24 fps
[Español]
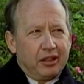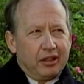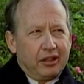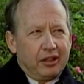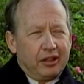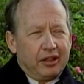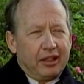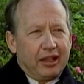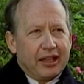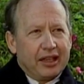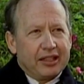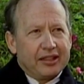
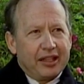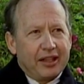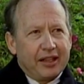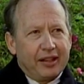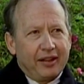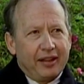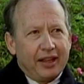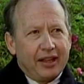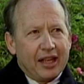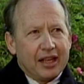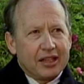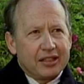de hacer
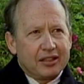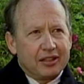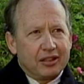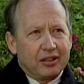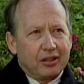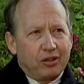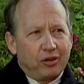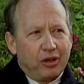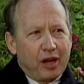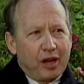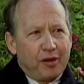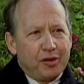días
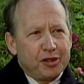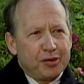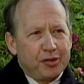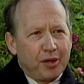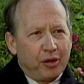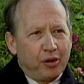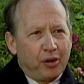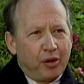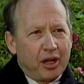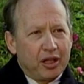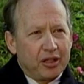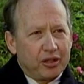con la misma
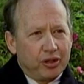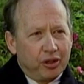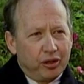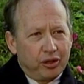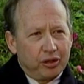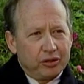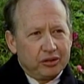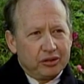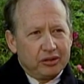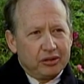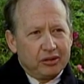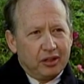
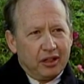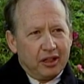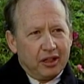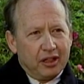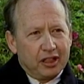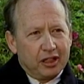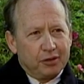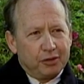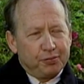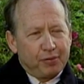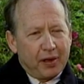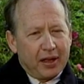duración y
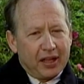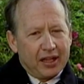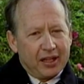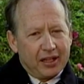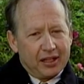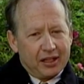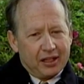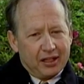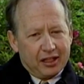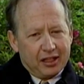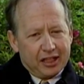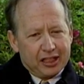
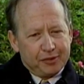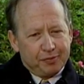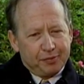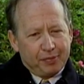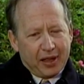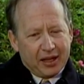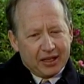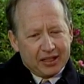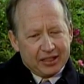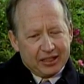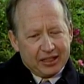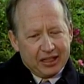
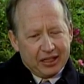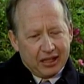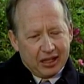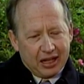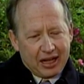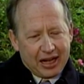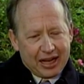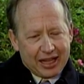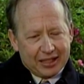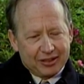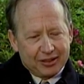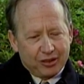esparcir
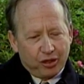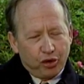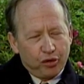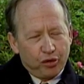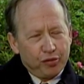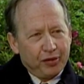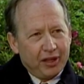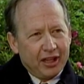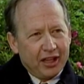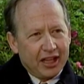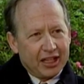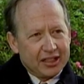las
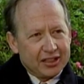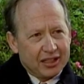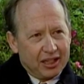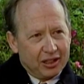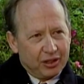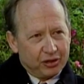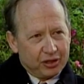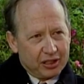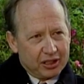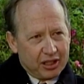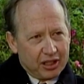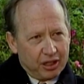comidas de
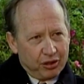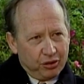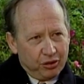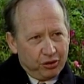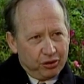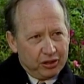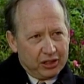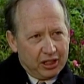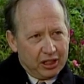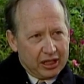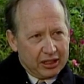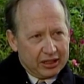los
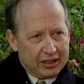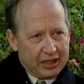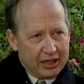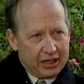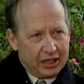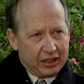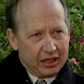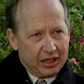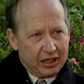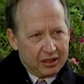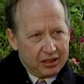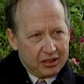desayunos y las
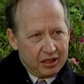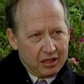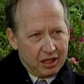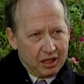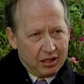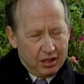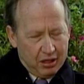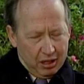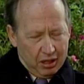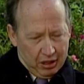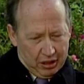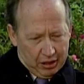cenas,
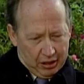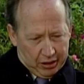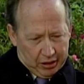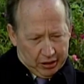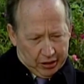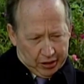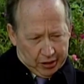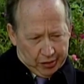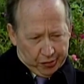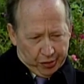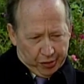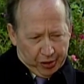
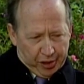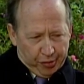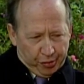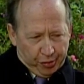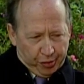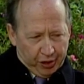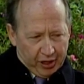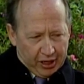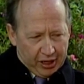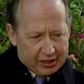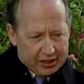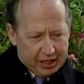porque
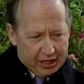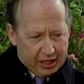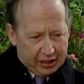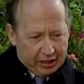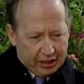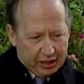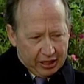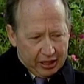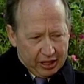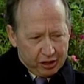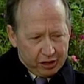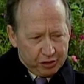puede hacer
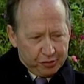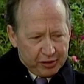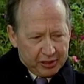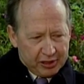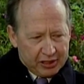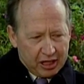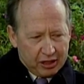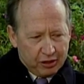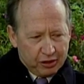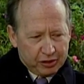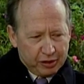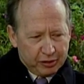que ellos me
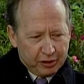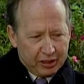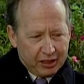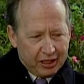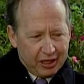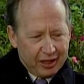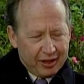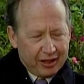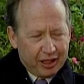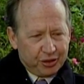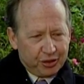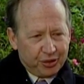decían, usted
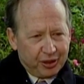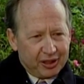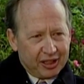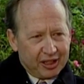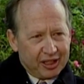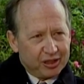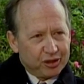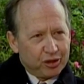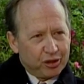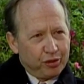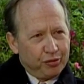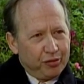tiene derecho a
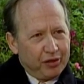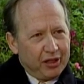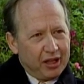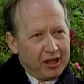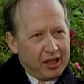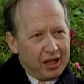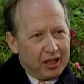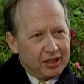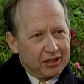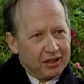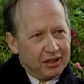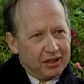tres
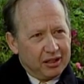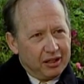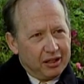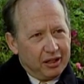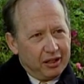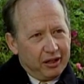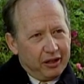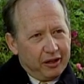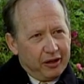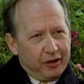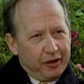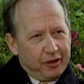comidas,
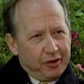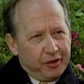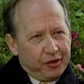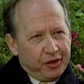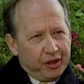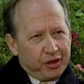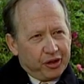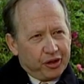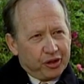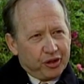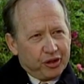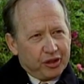
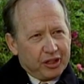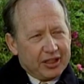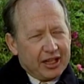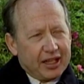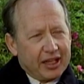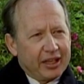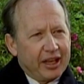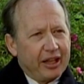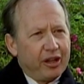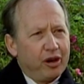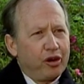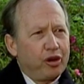entonces yo decía,
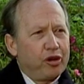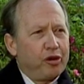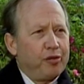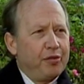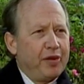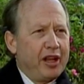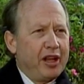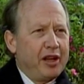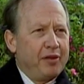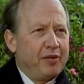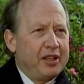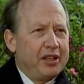quiero
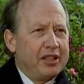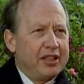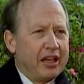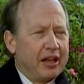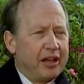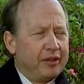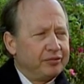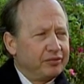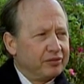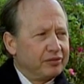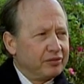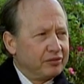comer, y me
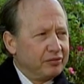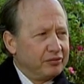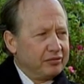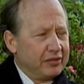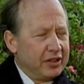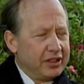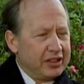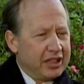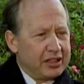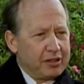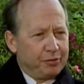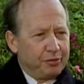decía, me
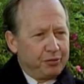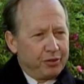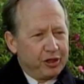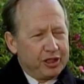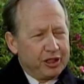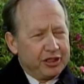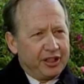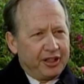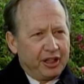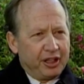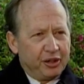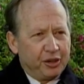decía por
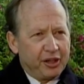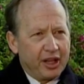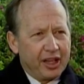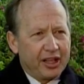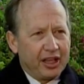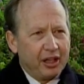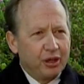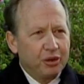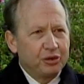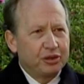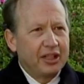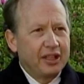escrito, ¿qué
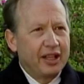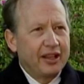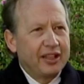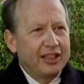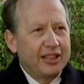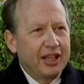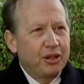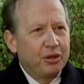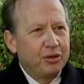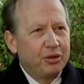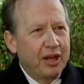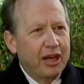quiere usted,
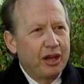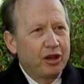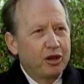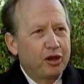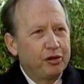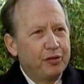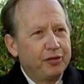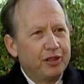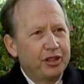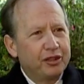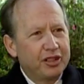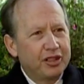desayunar,
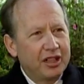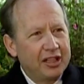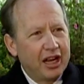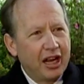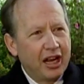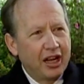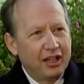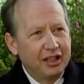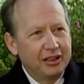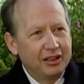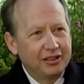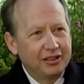comer o cenar?